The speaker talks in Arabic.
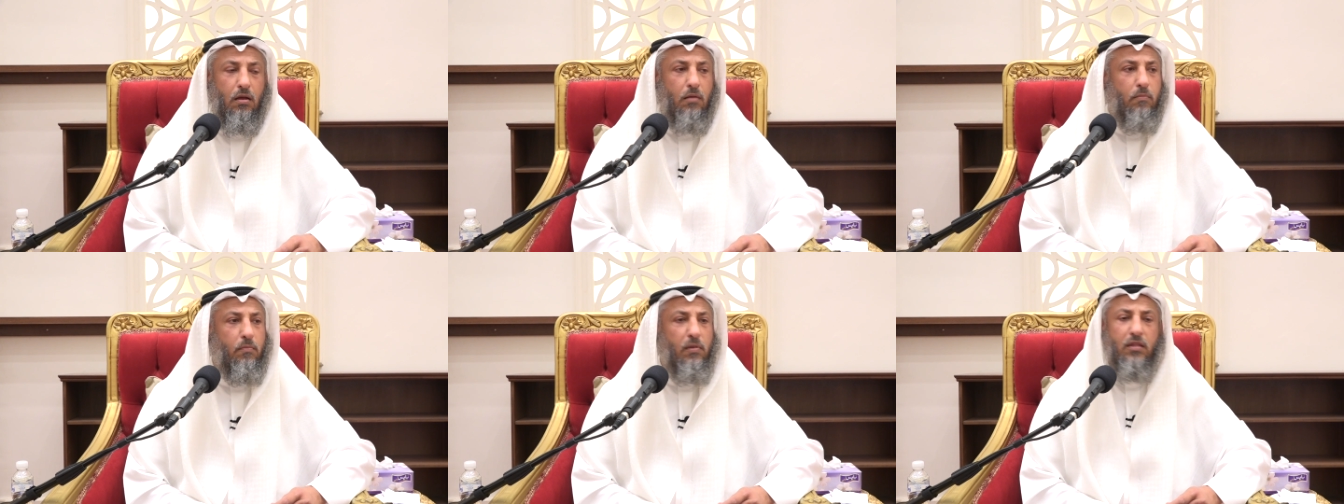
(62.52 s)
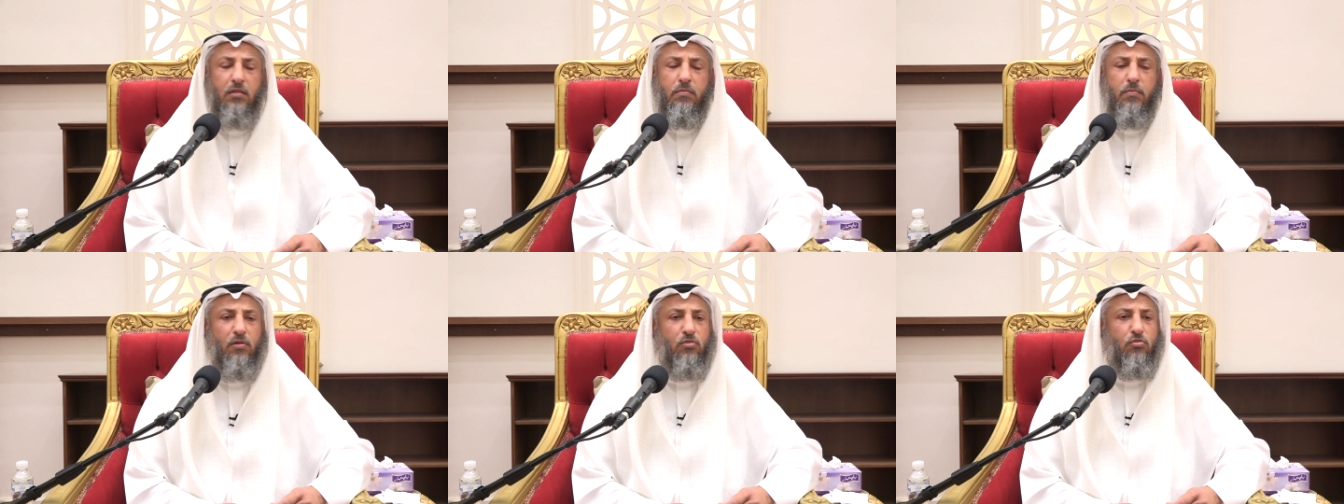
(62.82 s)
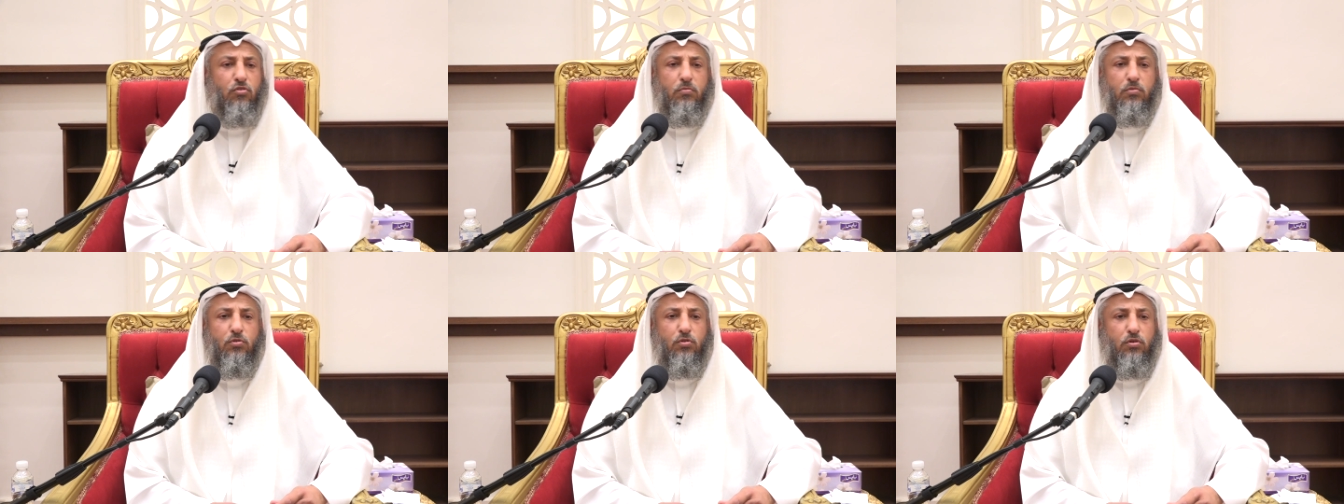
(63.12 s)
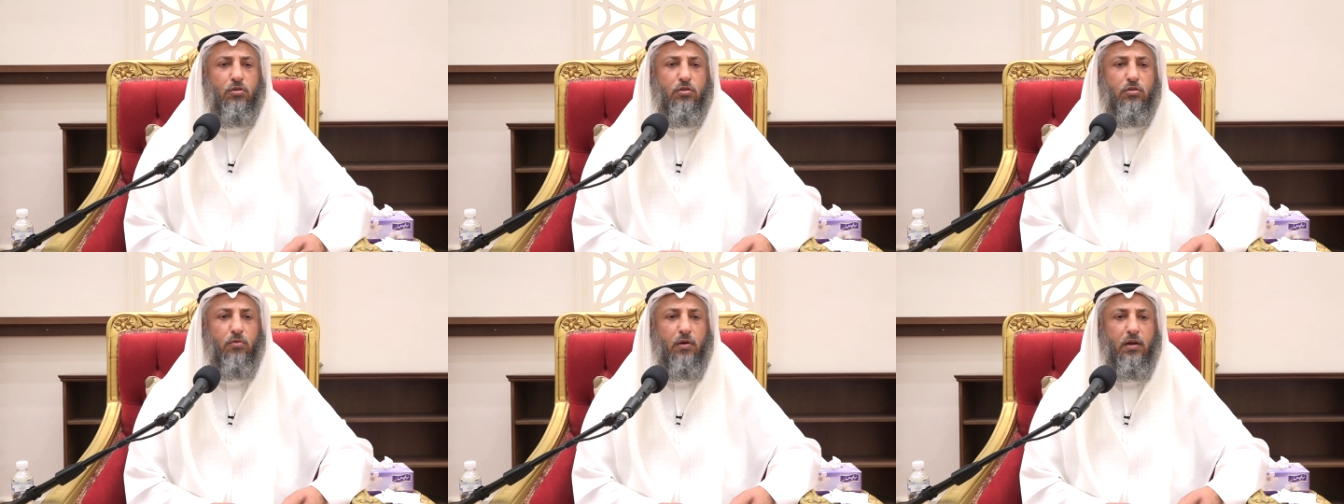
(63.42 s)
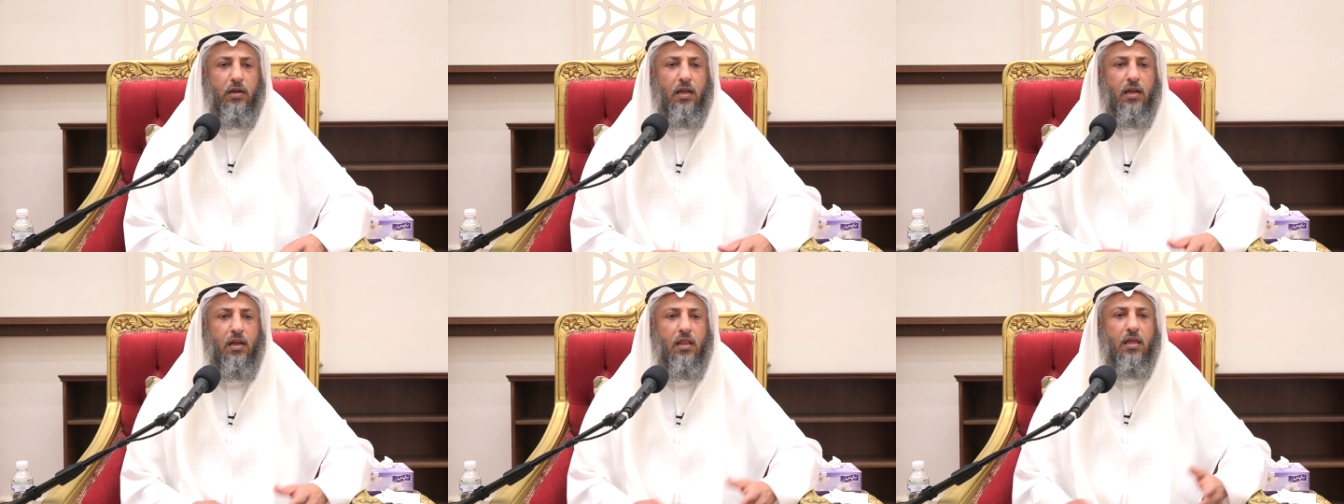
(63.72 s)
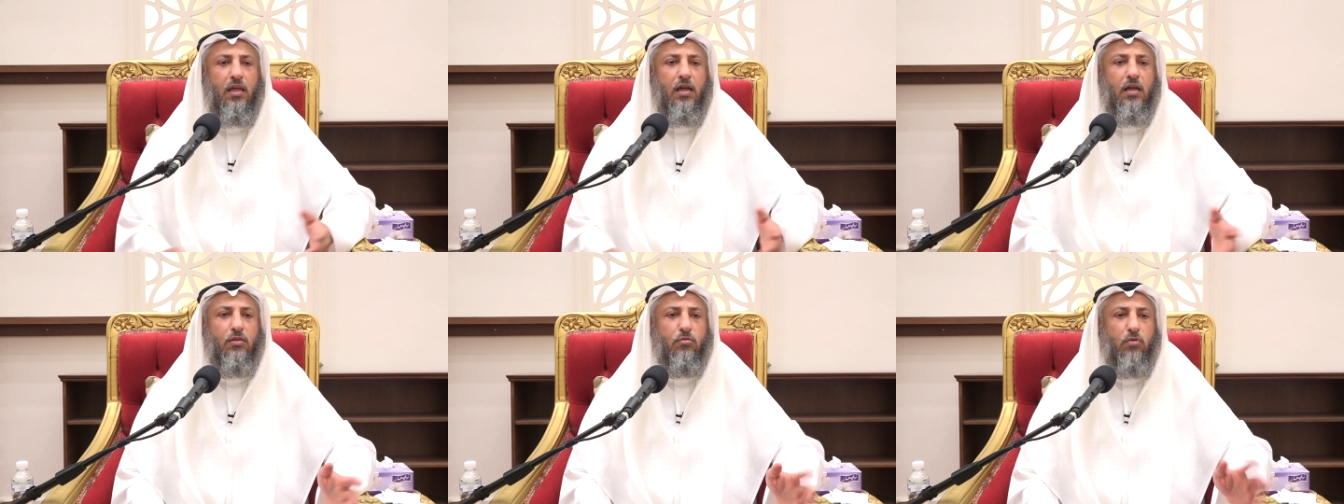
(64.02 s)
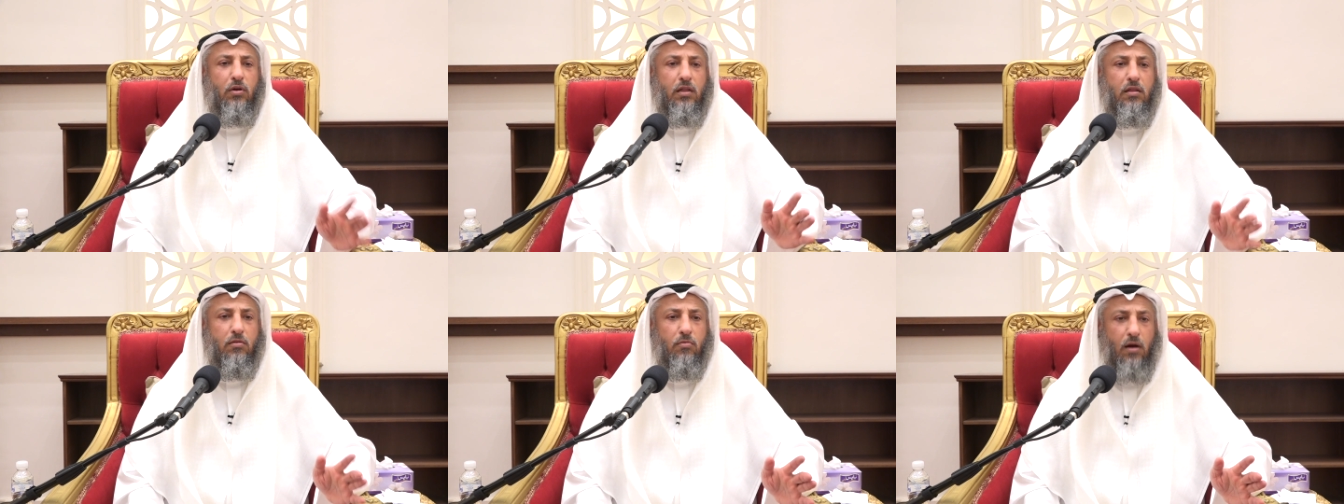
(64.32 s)
ما انت ملزوم تروح الديوانيه اذا كان
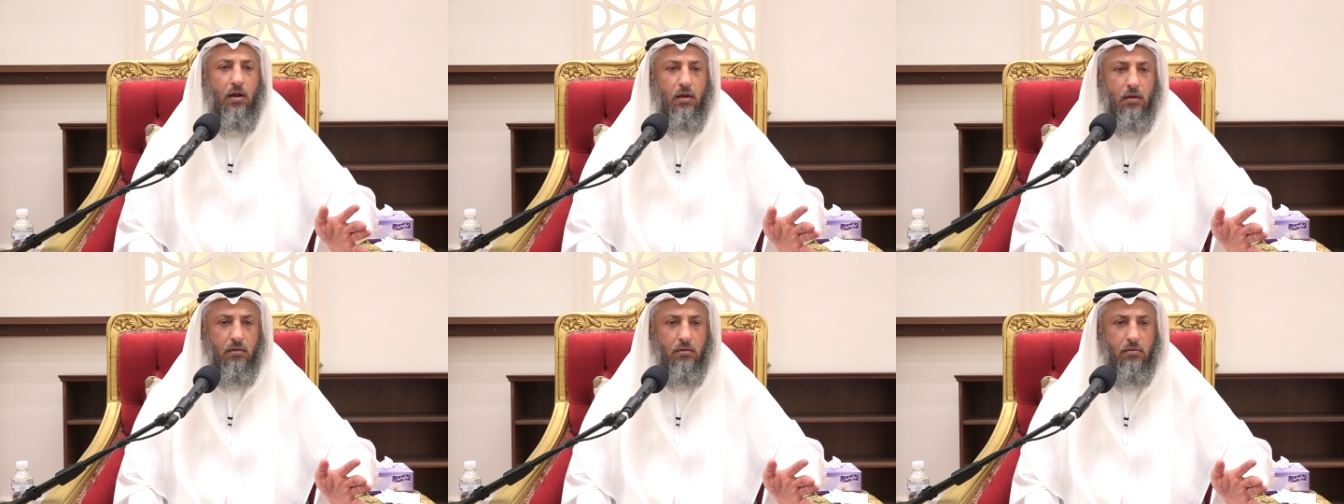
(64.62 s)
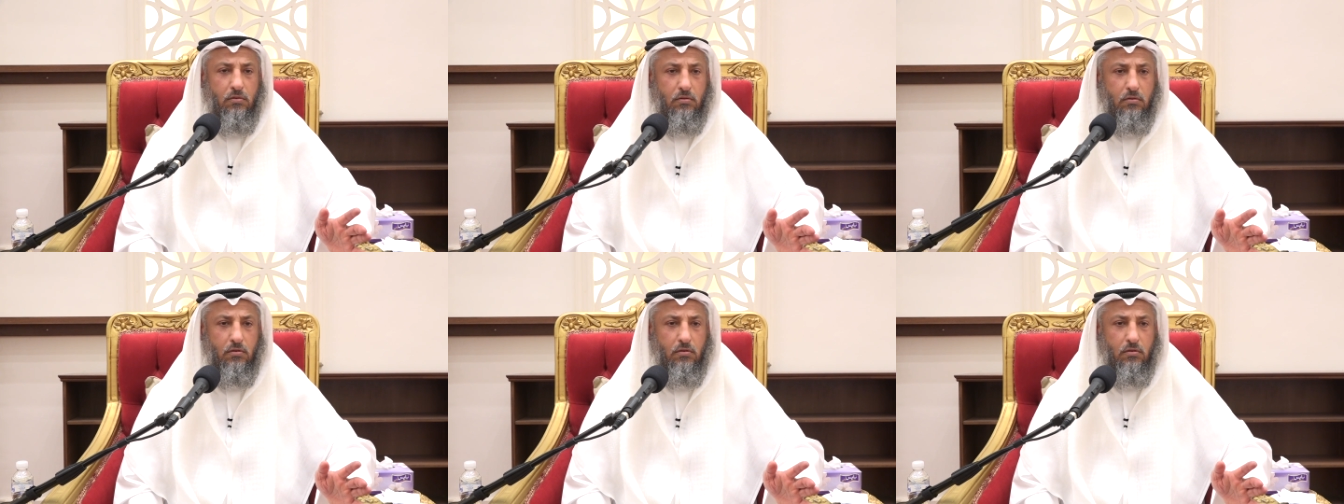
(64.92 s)
ديوانيه الوالد